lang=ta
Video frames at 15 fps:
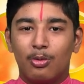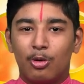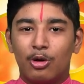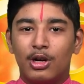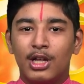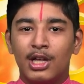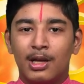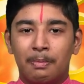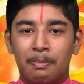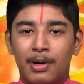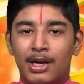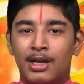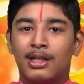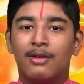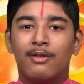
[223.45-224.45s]
ஒன்று என்
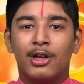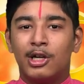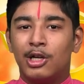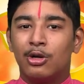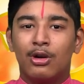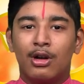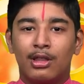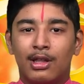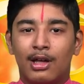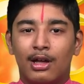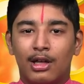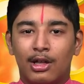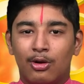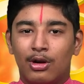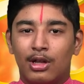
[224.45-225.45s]
பணத்தை வட்டியோட தா
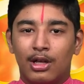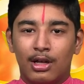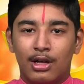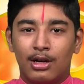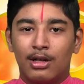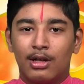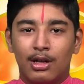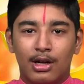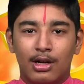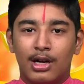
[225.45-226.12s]
என்னோட இதை